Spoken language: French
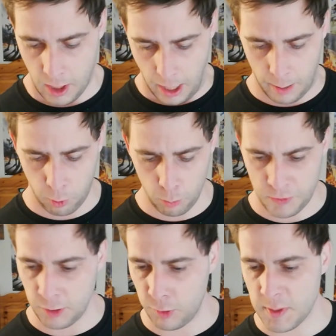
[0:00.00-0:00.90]
Un bon
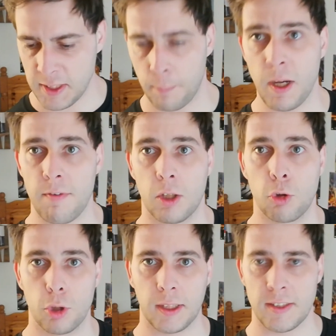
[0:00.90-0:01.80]
petit film sympa avec
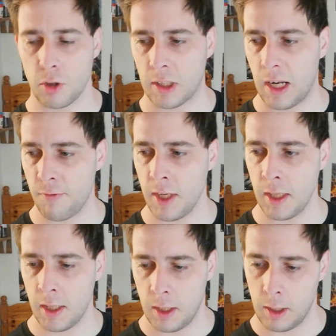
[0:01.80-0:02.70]
euh, Christian
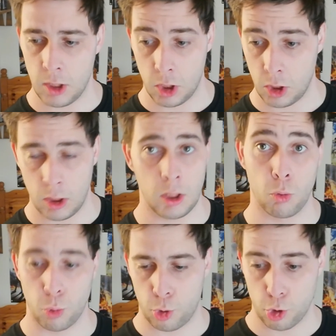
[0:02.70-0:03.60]
Clavier et
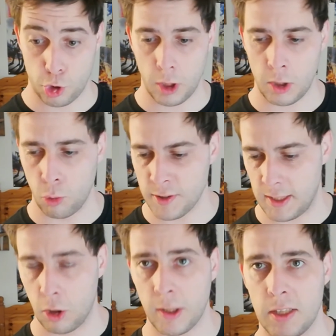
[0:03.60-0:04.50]
donc euh, Jean Reno, c'est
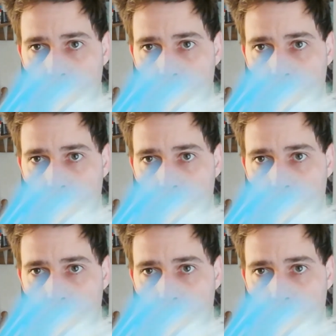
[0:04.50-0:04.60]
L'Enquête